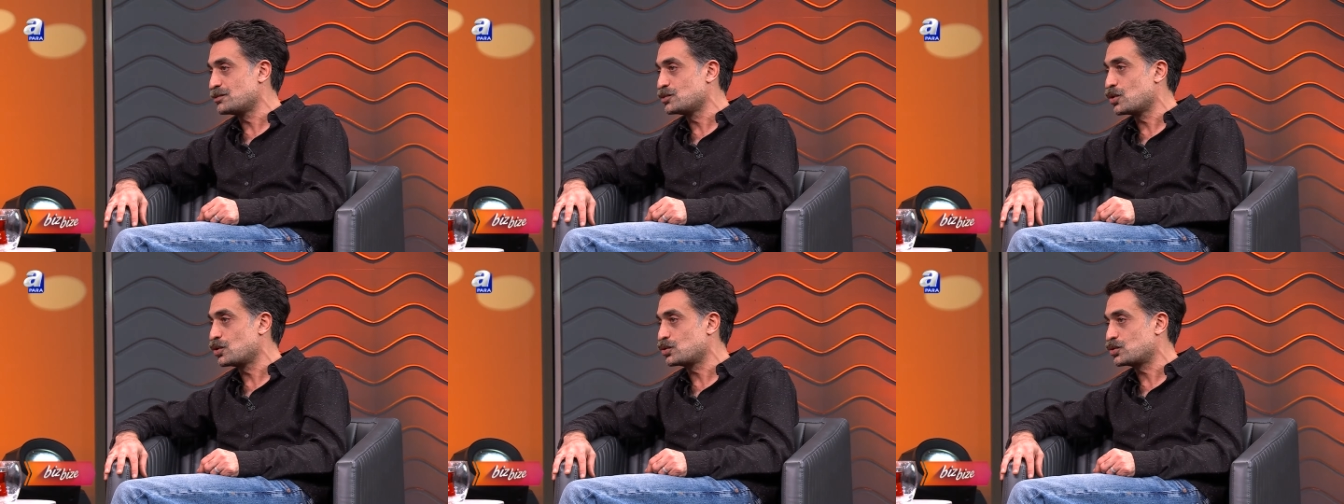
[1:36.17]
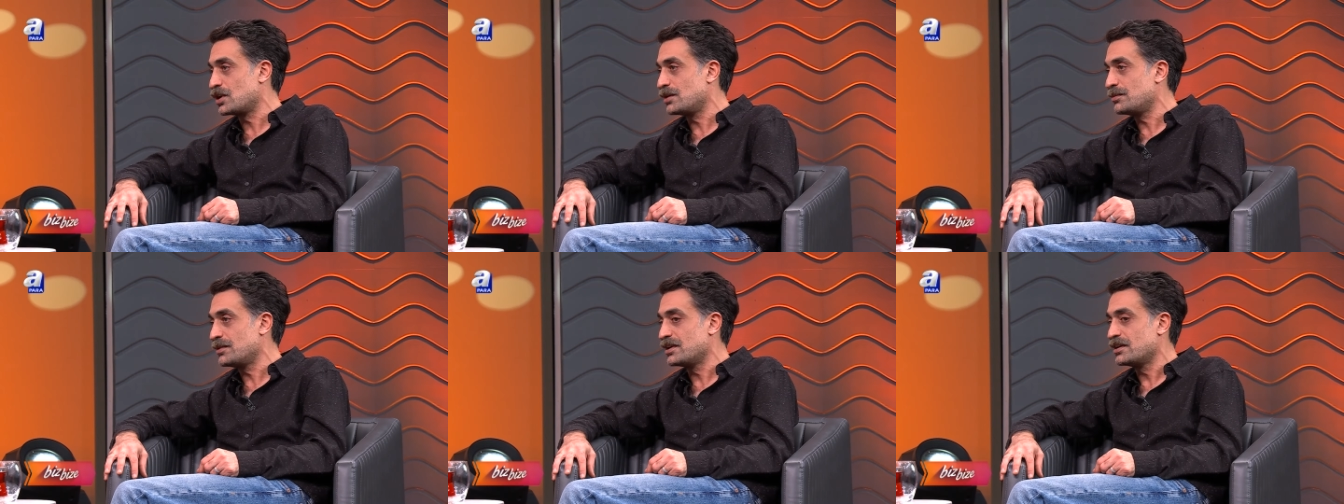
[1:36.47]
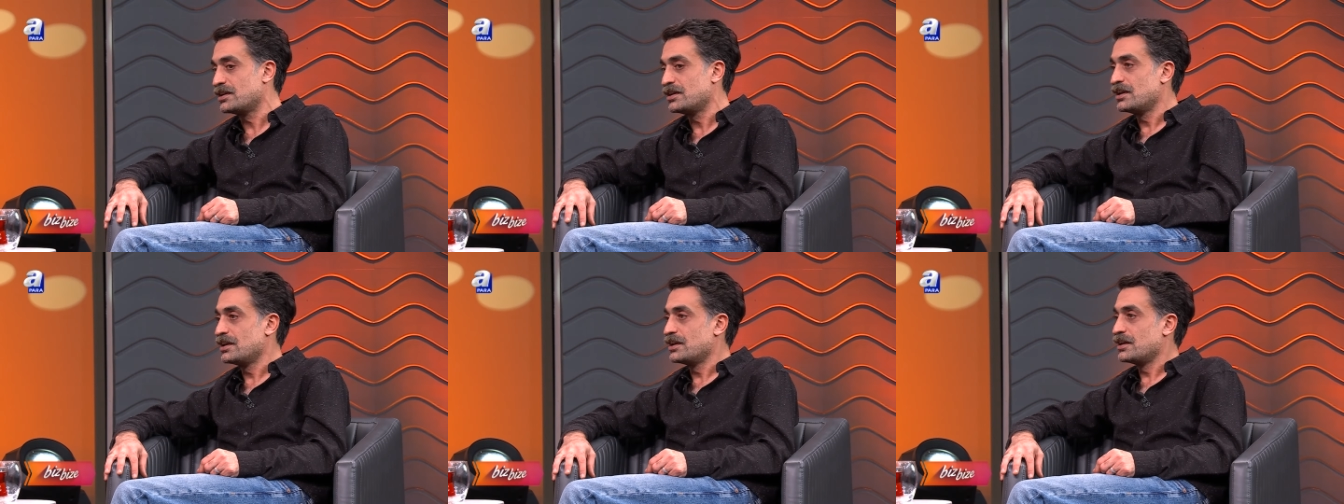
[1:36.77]
yoktu ama
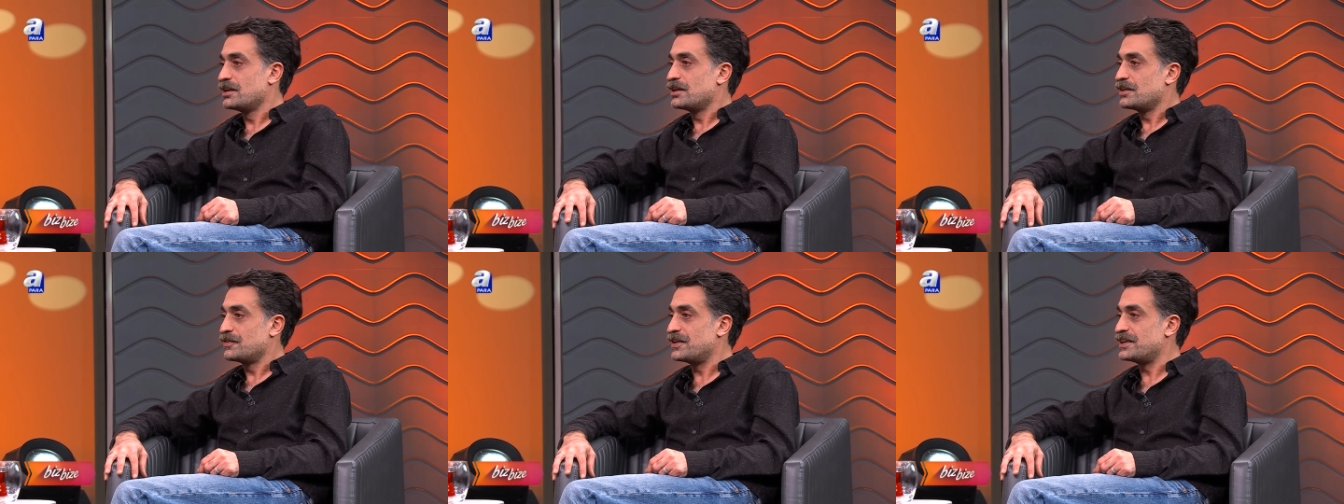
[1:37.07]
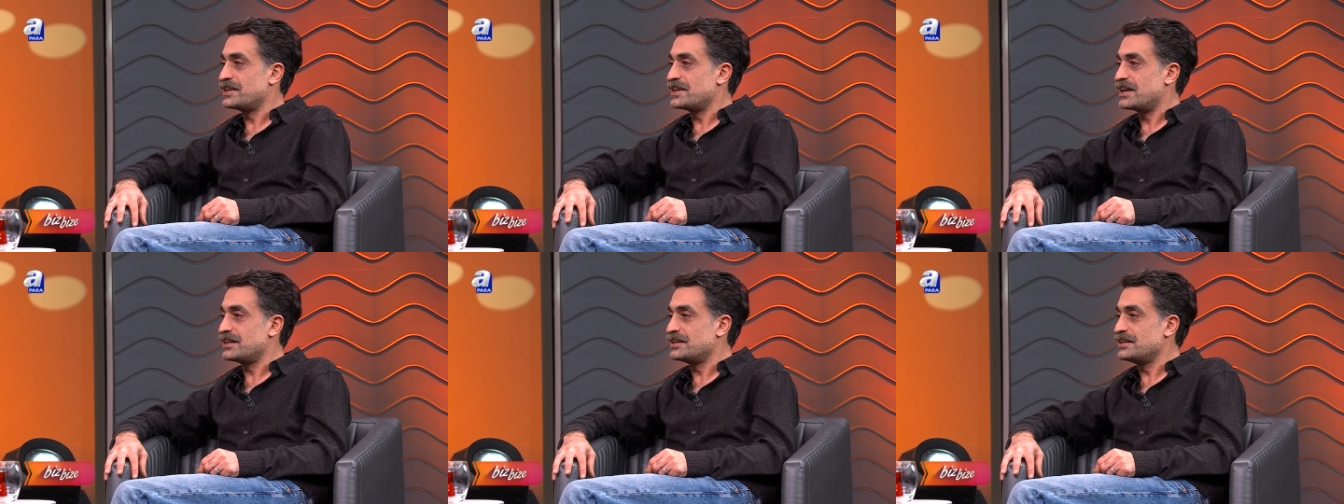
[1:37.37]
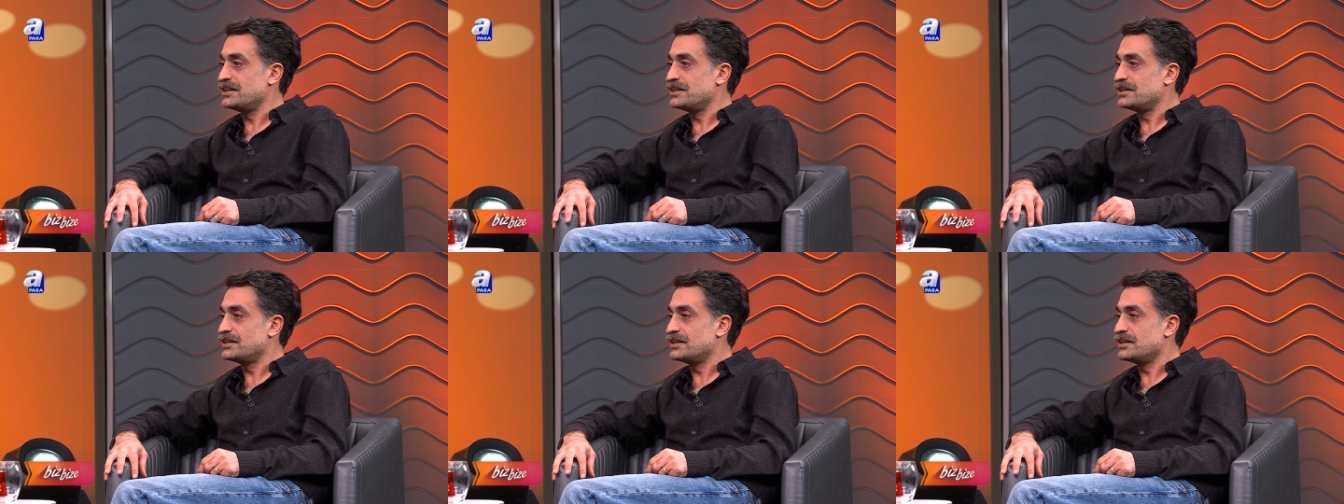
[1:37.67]
fena
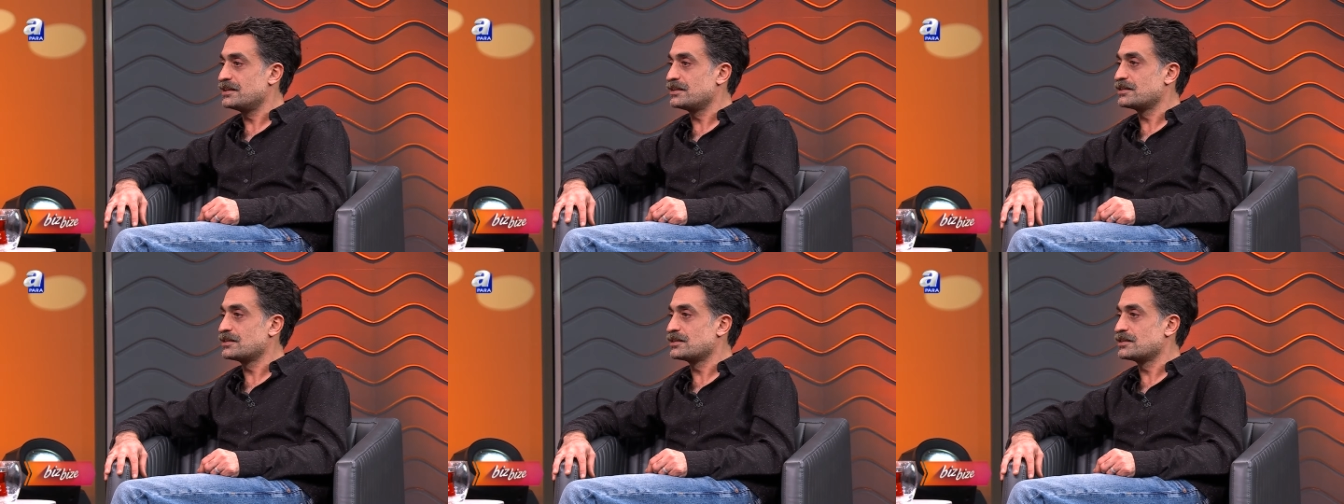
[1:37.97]
değildi.